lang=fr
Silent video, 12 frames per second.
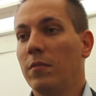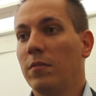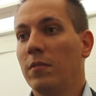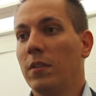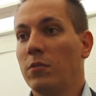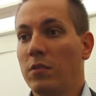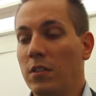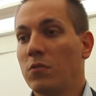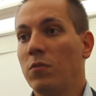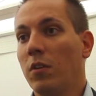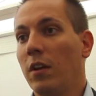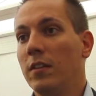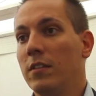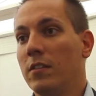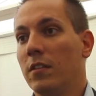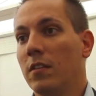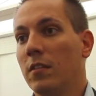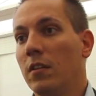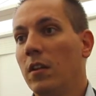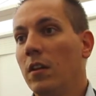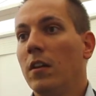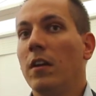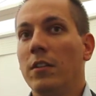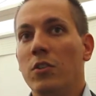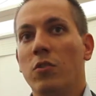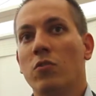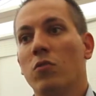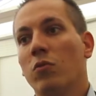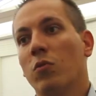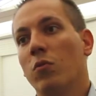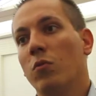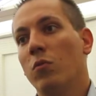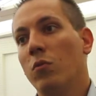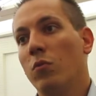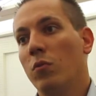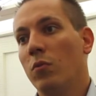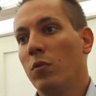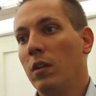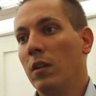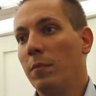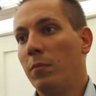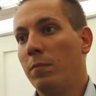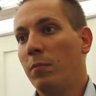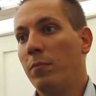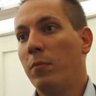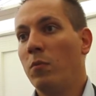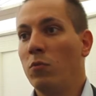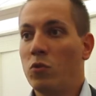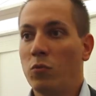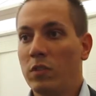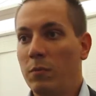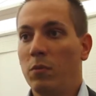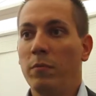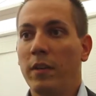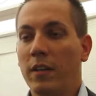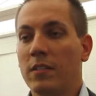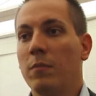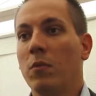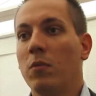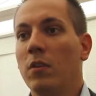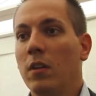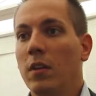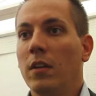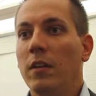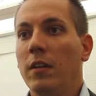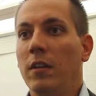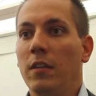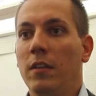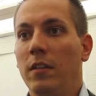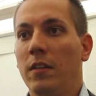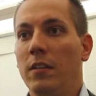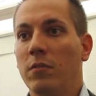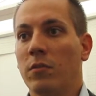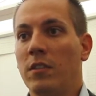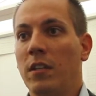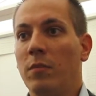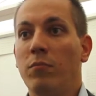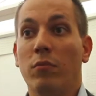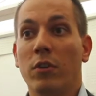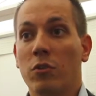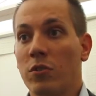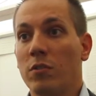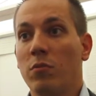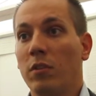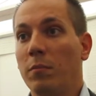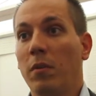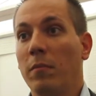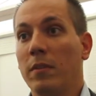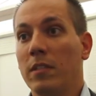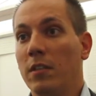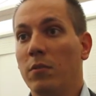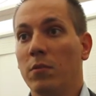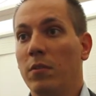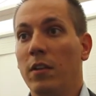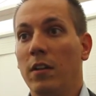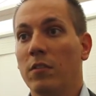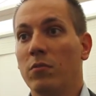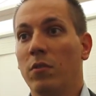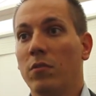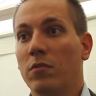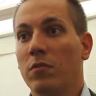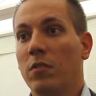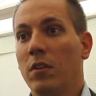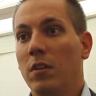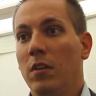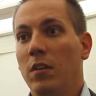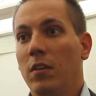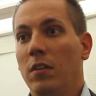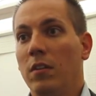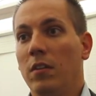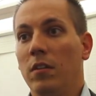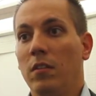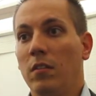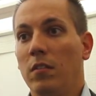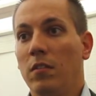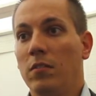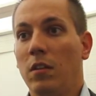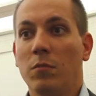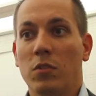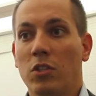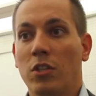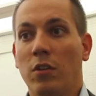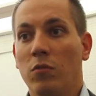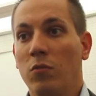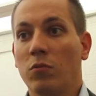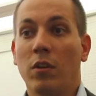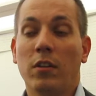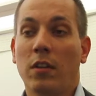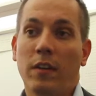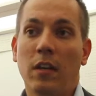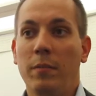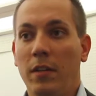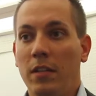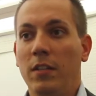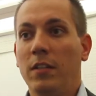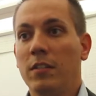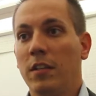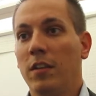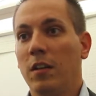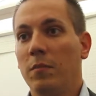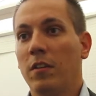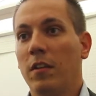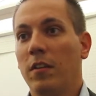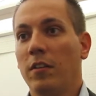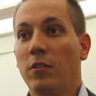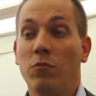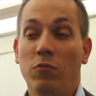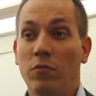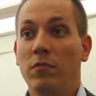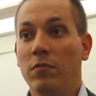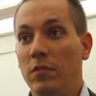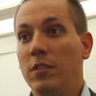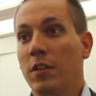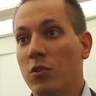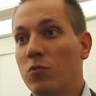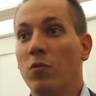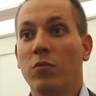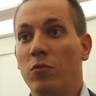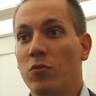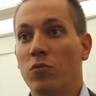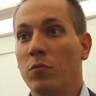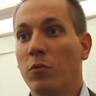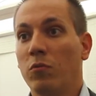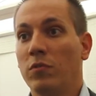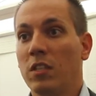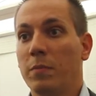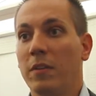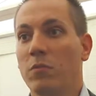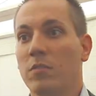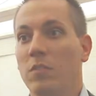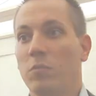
l'association organise un, échange entre les promotions diplômées récemment et les, les, anciennes pour échanger sur des problématiques liées à l'assurance. Et c'est comme ça que je garde le contact avec la mailing list qui est quand même très, qui nous tient à jour de justement tout ce qui se passe au sein du